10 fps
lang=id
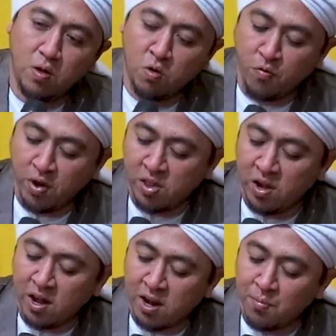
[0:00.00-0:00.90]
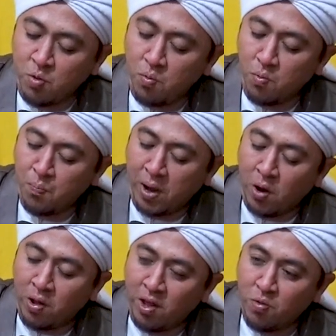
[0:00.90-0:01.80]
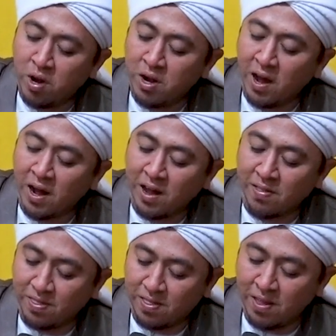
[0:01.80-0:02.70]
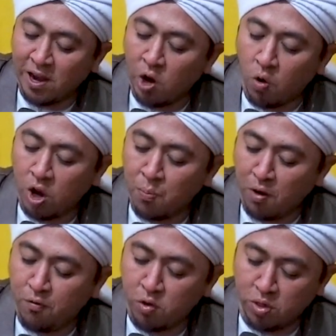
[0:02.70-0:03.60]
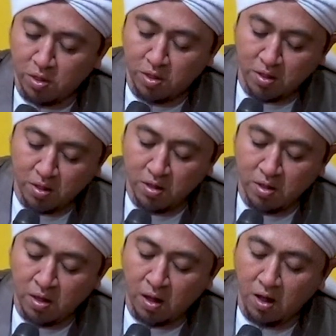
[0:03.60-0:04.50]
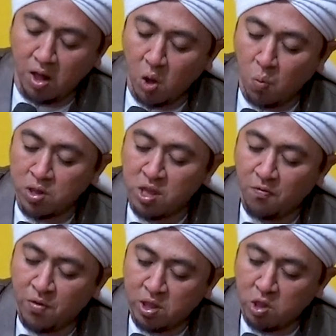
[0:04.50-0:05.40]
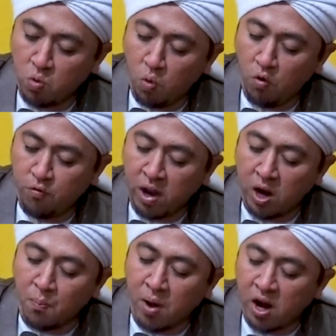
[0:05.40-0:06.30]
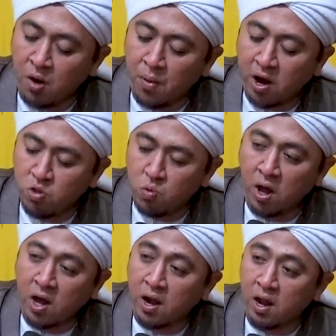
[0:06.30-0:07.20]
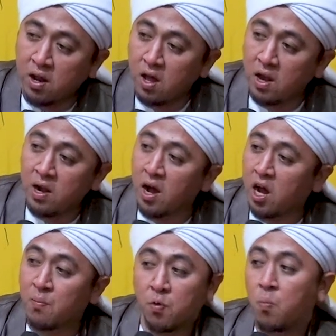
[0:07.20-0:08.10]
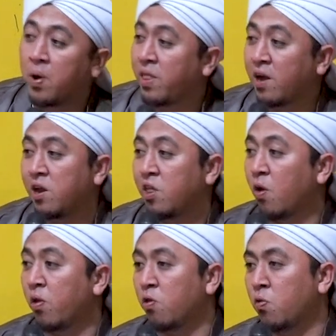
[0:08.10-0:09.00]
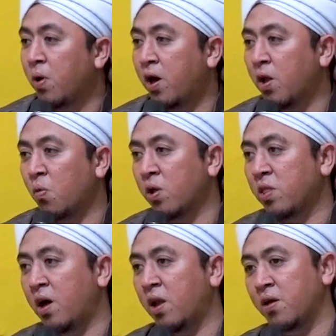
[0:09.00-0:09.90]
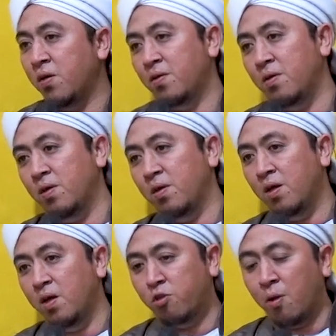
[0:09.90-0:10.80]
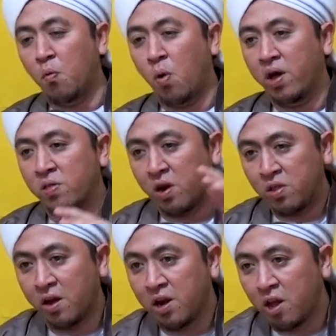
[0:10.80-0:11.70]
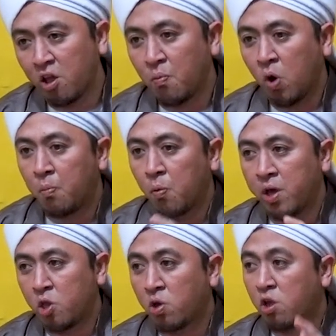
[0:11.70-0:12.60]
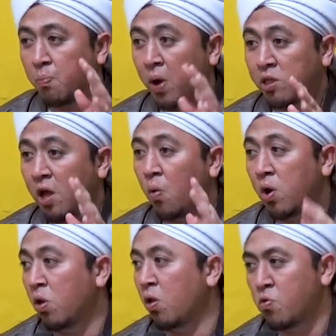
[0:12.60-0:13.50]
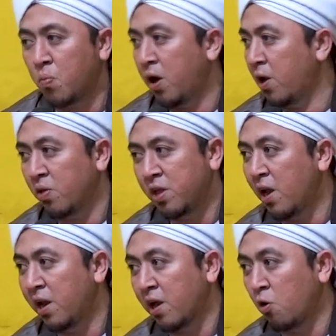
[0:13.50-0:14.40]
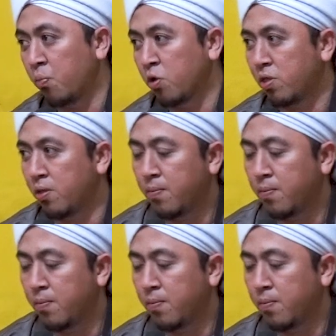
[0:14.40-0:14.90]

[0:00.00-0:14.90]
Rufi'atil aklam itu penonya sudah diangkat dari lohil mahfud. Ya, wajah fatih suhuf dan lembaran-lembaran sudah kering tidak akan berubah takdirnya Allah Subhanahu wa taala. Semua yang terjadi di atas muka bumi itu atas pengetahuan Allah Subhanahu wa tidak ada yang luput.